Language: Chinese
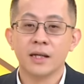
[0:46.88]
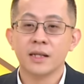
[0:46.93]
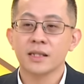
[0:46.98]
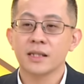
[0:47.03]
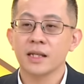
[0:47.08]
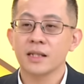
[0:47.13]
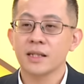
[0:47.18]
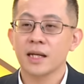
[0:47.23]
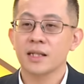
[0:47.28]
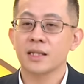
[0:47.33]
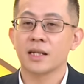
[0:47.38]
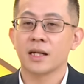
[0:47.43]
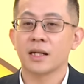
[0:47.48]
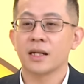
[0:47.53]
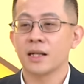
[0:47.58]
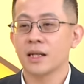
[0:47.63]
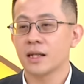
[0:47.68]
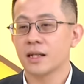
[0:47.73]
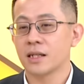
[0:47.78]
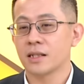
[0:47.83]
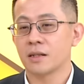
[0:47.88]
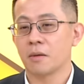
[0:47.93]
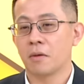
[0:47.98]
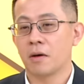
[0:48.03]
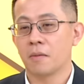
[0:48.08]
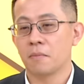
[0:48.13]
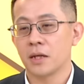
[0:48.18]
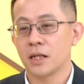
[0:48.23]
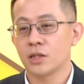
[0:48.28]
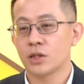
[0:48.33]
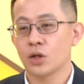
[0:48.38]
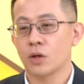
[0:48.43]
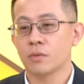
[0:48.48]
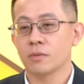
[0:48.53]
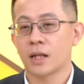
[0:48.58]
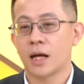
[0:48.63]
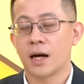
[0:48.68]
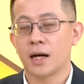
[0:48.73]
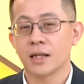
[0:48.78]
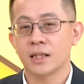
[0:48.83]
现在成立一个什么民
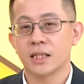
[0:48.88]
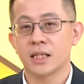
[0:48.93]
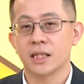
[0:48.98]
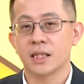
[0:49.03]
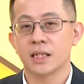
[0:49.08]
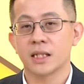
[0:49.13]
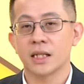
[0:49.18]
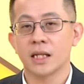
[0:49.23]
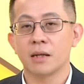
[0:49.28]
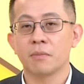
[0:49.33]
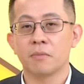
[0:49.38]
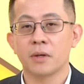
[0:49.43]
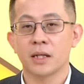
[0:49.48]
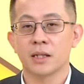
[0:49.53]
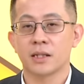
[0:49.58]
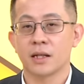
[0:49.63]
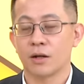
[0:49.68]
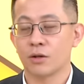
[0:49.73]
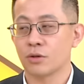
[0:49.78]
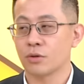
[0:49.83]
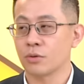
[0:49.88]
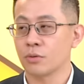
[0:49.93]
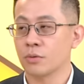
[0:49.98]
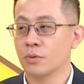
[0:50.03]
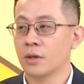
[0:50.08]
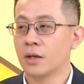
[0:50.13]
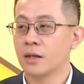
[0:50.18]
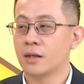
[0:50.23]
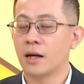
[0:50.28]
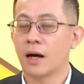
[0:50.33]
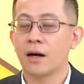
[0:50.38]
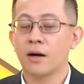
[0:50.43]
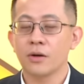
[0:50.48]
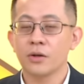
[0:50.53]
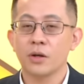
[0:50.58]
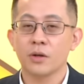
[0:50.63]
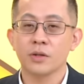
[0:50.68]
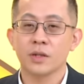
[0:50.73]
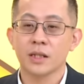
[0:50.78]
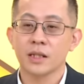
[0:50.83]
众党紧急应变小组，然
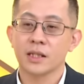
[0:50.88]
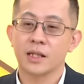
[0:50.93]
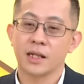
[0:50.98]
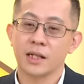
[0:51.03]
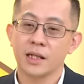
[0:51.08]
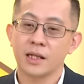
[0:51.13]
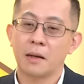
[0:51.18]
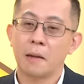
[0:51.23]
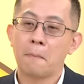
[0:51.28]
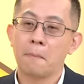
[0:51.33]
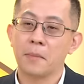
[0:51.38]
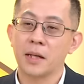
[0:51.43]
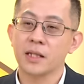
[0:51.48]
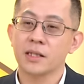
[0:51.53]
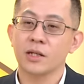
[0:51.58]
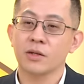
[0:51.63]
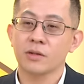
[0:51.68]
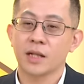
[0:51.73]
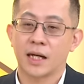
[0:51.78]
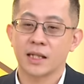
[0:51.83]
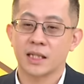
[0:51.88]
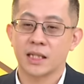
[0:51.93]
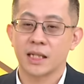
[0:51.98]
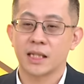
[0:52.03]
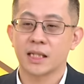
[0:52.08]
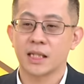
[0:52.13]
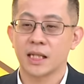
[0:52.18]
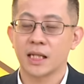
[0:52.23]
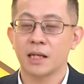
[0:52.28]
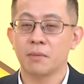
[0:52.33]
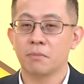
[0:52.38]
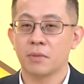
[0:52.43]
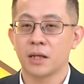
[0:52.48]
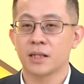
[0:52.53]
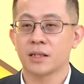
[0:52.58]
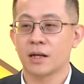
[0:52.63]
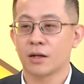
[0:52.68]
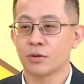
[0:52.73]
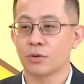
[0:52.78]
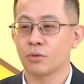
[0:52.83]
后又成立民众党紧急应
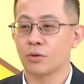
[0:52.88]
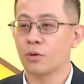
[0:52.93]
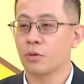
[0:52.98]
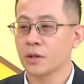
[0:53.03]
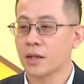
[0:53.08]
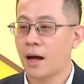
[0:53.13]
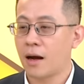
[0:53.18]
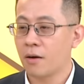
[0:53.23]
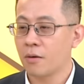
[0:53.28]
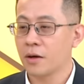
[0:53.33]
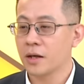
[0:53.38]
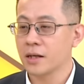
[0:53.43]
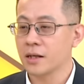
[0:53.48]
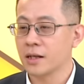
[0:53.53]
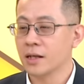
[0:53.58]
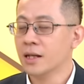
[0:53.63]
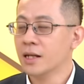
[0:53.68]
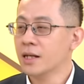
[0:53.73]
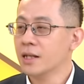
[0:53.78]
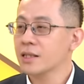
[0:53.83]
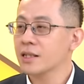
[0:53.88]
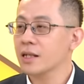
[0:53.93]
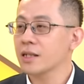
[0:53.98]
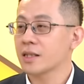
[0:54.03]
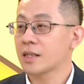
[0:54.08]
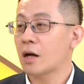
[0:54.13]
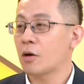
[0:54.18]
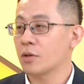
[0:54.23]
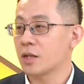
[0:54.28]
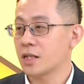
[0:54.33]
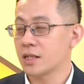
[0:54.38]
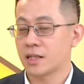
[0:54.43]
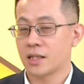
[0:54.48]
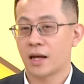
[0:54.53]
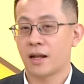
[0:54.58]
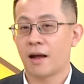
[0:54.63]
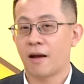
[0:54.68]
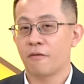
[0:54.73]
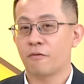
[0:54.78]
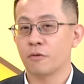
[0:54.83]
变小组扩大会议，这个到底
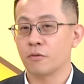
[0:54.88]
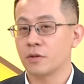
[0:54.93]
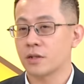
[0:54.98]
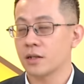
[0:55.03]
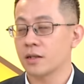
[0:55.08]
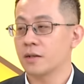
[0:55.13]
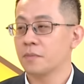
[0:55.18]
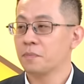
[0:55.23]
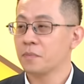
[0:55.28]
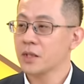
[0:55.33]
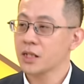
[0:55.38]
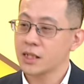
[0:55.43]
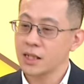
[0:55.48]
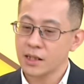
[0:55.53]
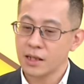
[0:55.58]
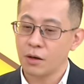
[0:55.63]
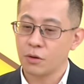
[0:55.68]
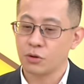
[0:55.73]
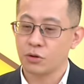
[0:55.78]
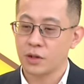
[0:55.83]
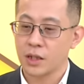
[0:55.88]
谁来负责？现在我觉